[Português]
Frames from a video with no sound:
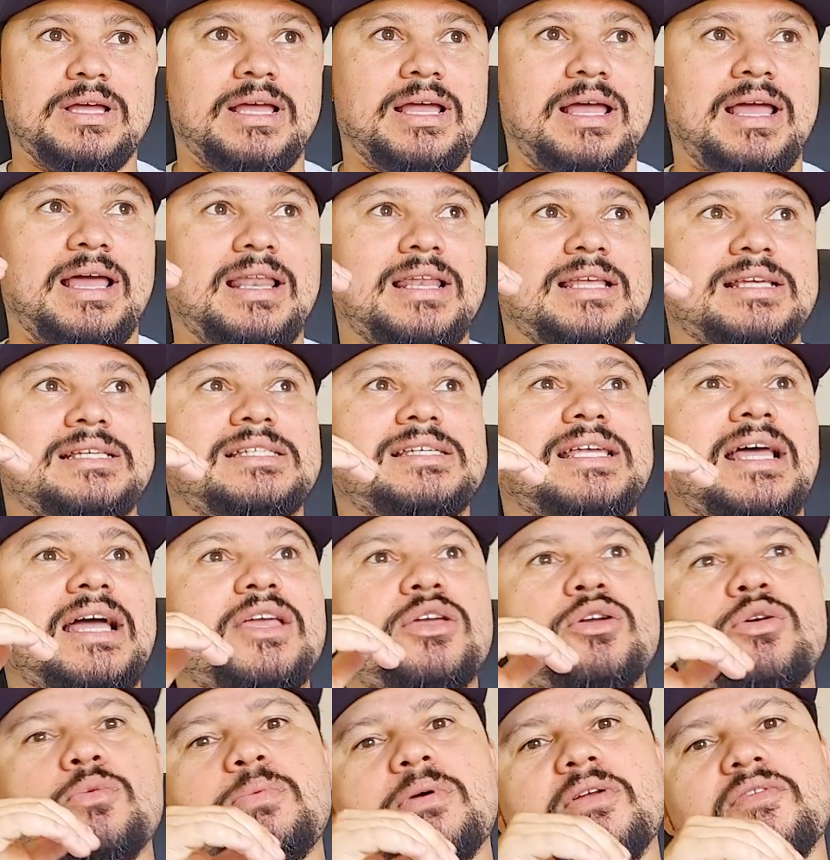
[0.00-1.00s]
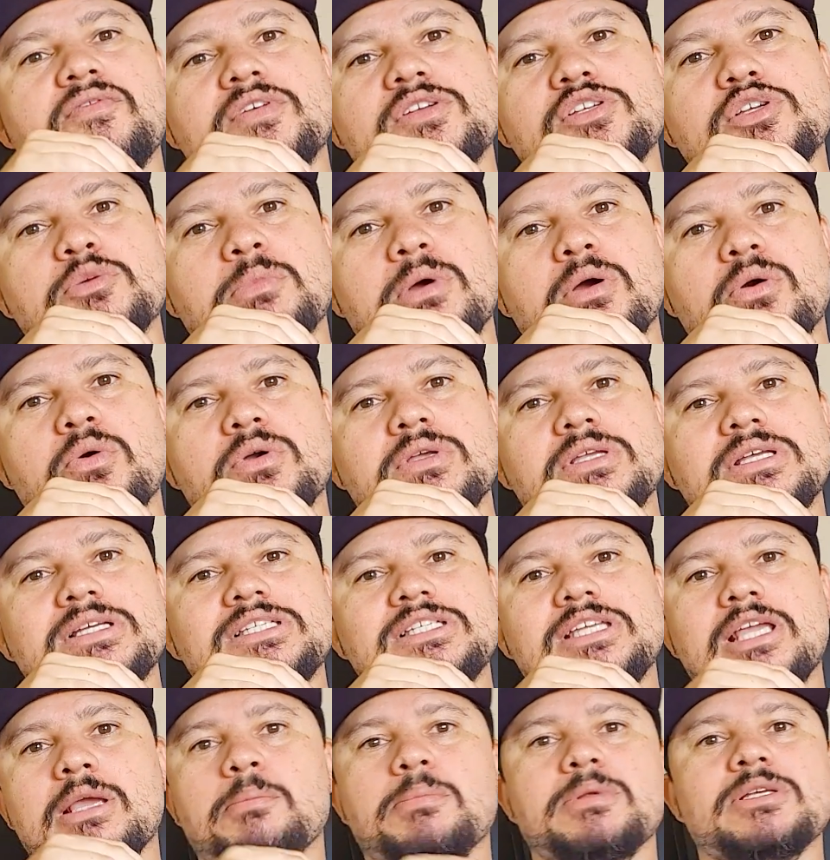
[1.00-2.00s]
ela saiu para fazer uma coisa
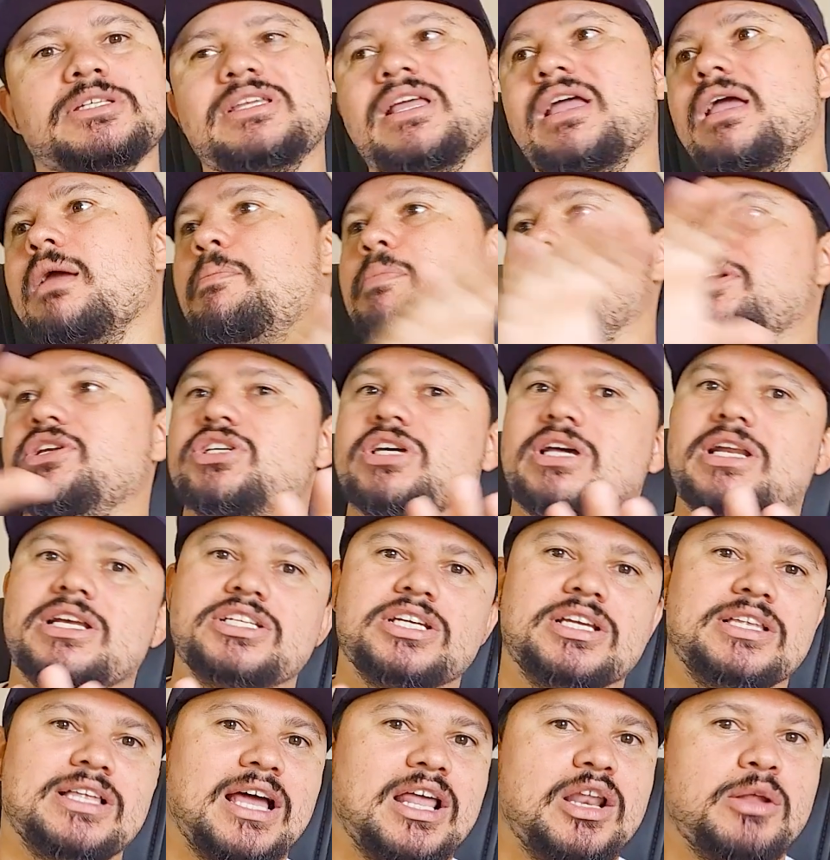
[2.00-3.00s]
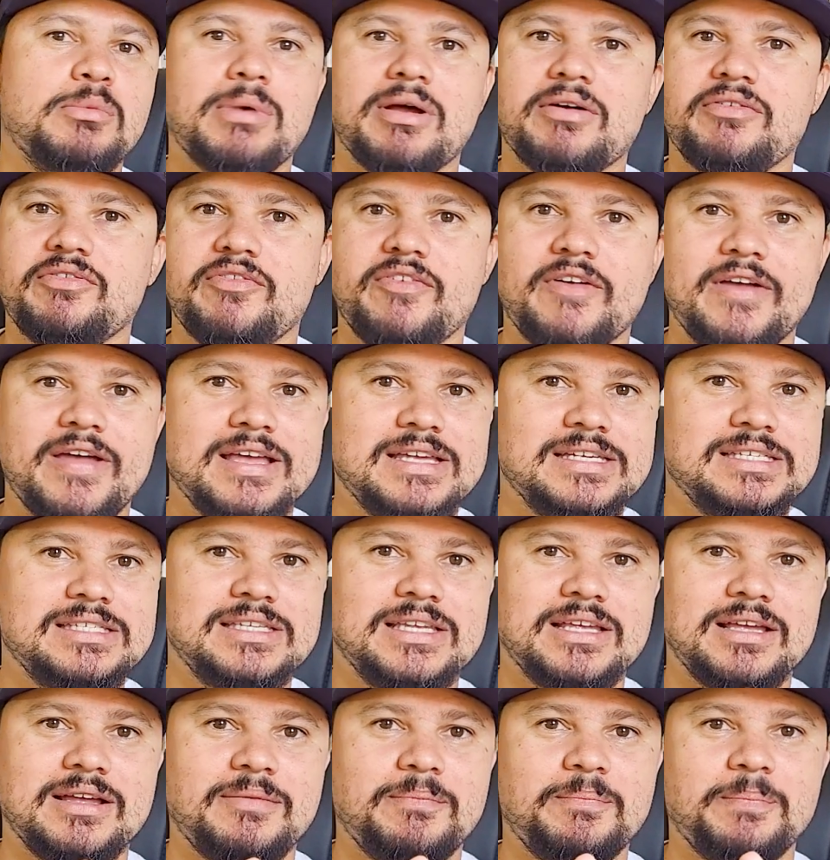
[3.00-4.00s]
simples, de repente ela já tá numa
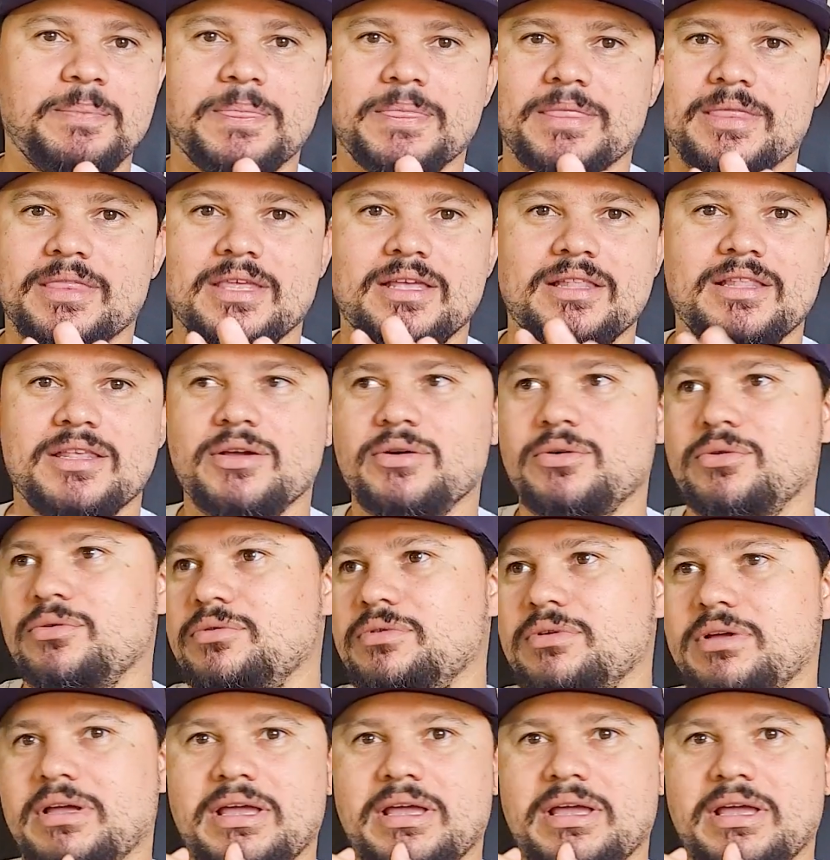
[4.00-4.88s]
festa, entendeu?